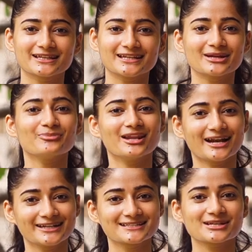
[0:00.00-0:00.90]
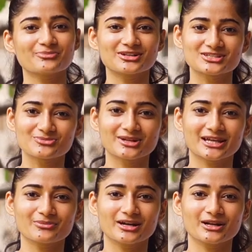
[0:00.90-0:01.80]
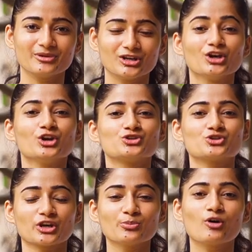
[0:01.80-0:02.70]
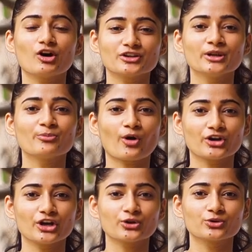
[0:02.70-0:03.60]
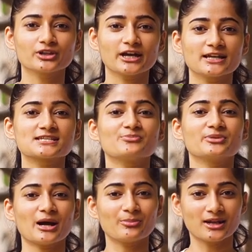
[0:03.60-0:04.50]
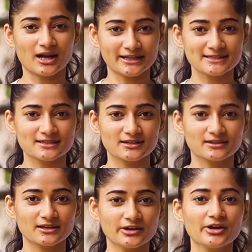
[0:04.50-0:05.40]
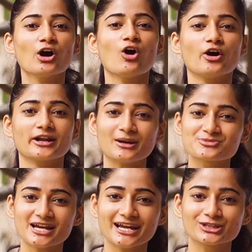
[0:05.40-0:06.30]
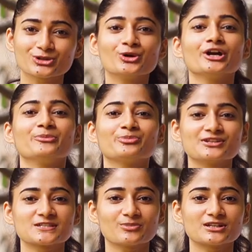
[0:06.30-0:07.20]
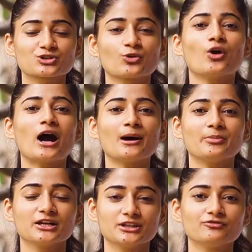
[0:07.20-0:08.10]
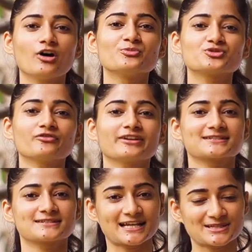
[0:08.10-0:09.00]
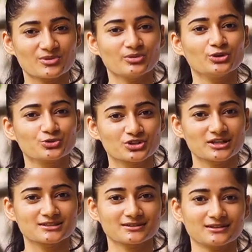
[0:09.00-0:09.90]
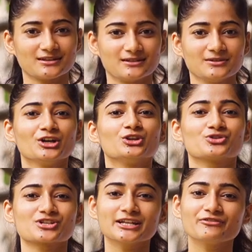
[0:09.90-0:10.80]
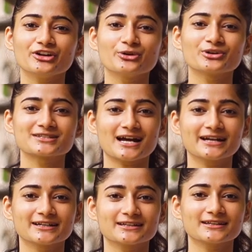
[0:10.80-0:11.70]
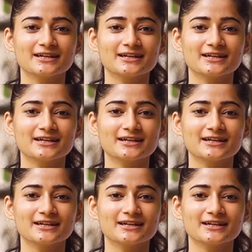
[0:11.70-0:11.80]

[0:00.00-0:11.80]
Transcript: करेंगे पिलाटेस के प्रिंसिपल के बारे में जो कि बहुत ही इंपॉर्टेंट होता है जब भी आप पिलाटेस करते हैं और आप चाहें तो इन प्रिंसिपल्स को आप अदर फॉर्म्स ऑफ एक्सरसाइज में भी यूज़ कर सकते हैं तो चलिए वीडियो को स्टार्ट करते